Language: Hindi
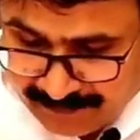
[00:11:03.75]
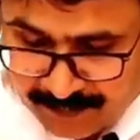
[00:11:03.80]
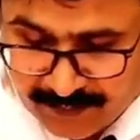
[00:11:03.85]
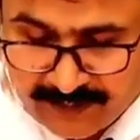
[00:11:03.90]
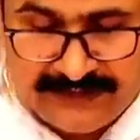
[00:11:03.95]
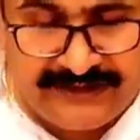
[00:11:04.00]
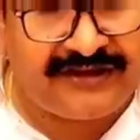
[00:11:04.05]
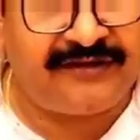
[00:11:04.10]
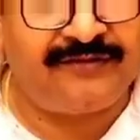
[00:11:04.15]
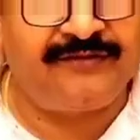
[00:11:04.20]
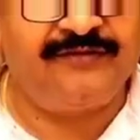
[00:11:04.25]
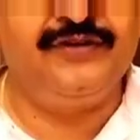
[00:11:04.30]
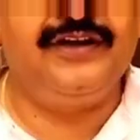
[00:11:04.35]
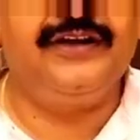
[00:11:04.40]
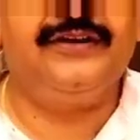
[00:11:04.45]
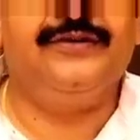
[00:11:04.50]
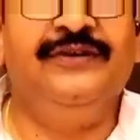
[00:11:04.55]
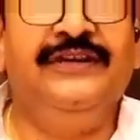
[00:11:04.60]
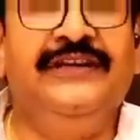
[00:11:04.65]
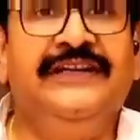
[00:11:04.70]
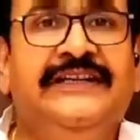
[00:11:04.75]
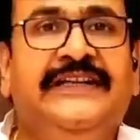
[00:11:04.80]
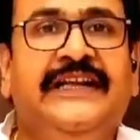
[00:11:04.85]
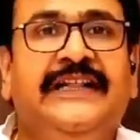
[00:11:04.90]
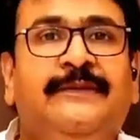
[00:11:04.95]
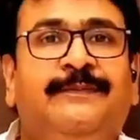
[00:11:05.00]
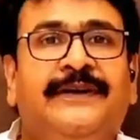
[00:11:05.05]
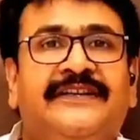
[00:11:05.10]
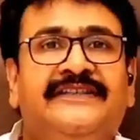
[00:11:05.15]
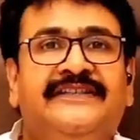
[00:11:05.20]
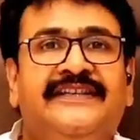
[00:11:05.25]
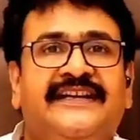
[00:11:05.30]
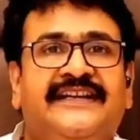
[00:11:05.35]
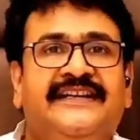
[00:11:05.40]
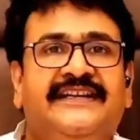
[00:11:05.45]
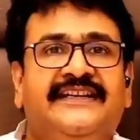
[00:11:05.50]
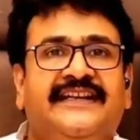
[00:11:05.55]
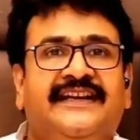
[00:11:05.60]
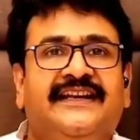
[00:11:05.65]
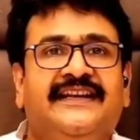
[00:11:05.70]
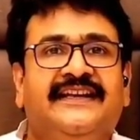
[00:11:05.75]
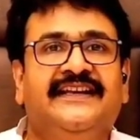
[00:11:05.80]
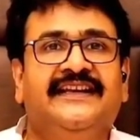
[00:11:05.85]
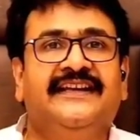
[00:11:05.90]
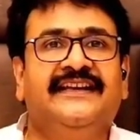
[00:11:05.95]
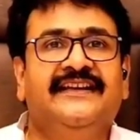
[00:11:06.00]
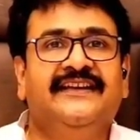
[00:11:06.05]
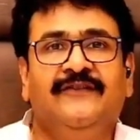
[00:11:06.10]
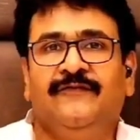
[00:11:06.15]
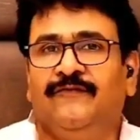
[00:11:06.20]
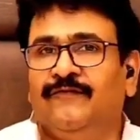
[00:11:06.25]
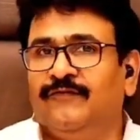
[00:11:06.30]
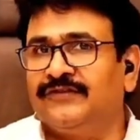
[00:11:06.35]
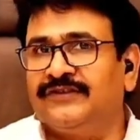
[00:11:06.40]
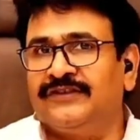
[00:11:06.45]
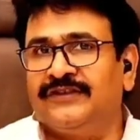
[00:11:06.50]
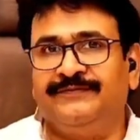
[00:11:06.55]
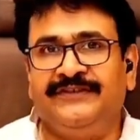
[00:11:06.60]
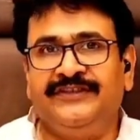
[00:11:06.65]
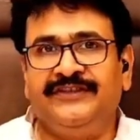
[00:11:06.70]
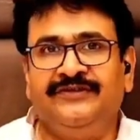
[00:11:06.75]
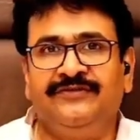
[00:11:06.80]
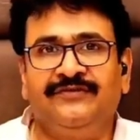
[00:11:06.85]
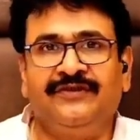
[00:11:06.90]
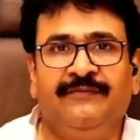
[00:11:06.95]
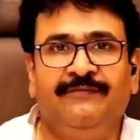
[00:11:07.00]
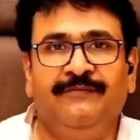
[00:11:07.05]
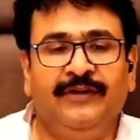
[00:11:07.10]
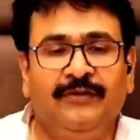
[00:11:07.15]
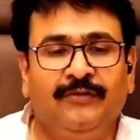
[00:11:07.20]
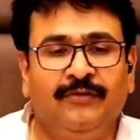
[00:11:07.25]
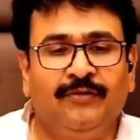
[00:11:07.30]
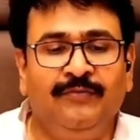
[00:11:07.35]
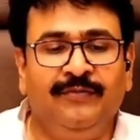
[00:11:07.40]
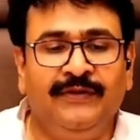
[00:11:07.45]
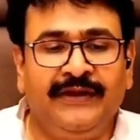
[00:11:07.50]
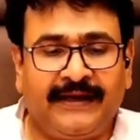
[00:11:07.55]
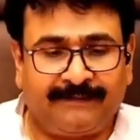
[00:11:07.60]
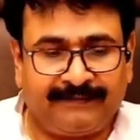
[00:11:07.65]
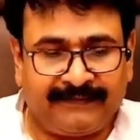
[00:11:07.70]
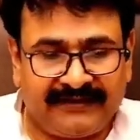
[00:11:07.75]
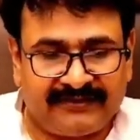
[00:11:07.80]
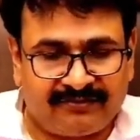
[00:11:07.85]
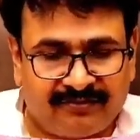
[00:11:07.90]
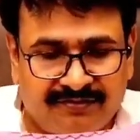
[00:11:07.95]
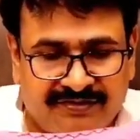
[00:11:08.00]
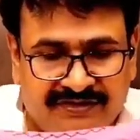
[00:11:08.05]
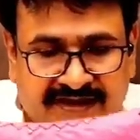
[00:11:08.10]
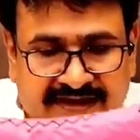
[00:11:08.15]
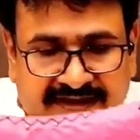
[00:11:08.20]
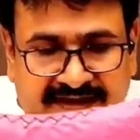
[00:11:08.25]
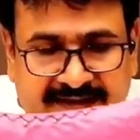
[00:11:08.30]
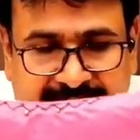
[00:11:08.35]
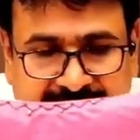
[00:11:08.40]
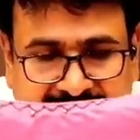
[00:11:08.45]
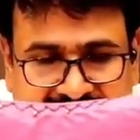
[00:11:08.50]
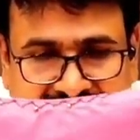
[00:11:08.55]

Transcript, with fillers: यहाँ पोलिस्टर होगा तो ये डल पड़ जाएंगे धागे वो सब चीज़ों का बिल्कुल भी आपने सोचना नहीं